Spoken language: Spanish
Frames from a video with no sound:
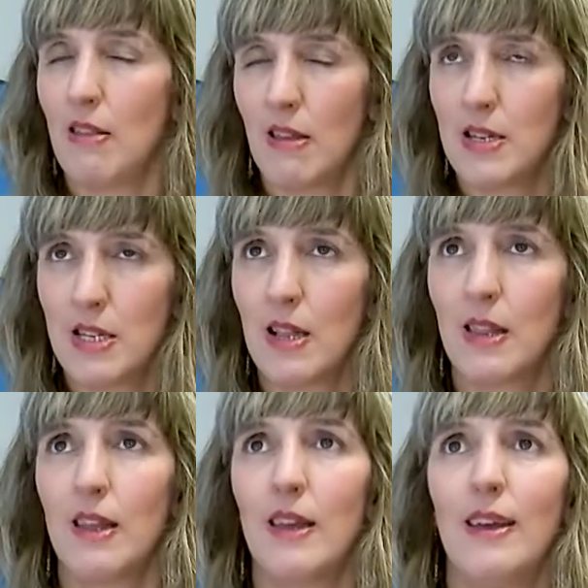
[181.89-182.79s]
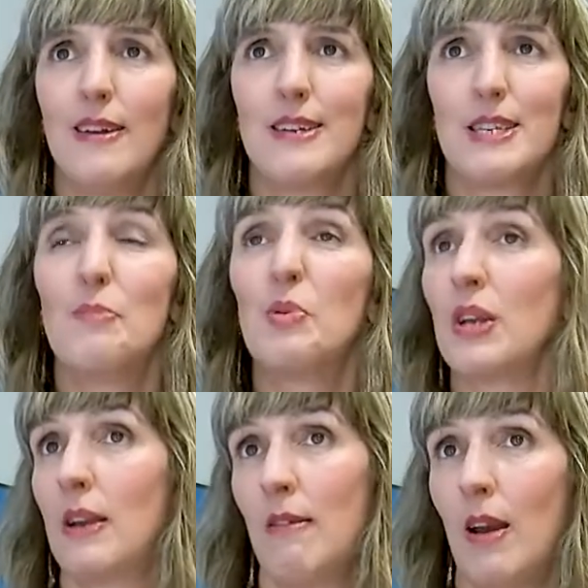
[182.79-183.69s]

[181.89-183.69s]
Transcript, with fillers: e interesante se ponen a